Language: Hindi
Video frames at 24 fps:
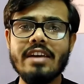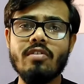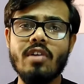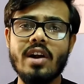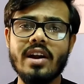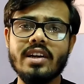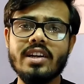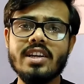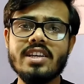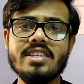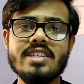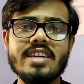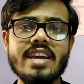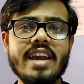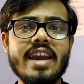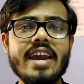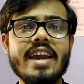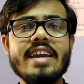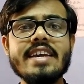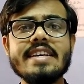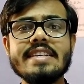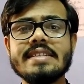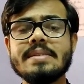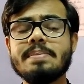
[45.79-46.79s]
एडवांटेज
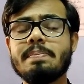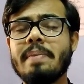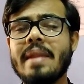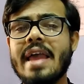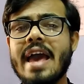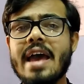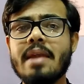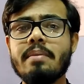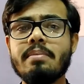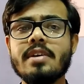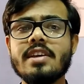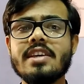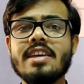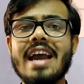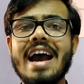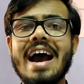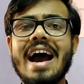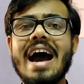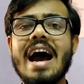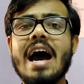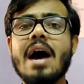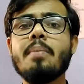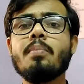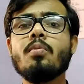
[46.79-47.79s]
है इस प्लान में कि
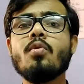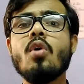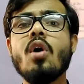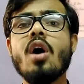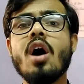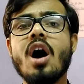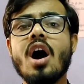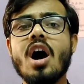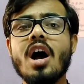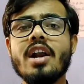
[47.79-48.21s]
आपको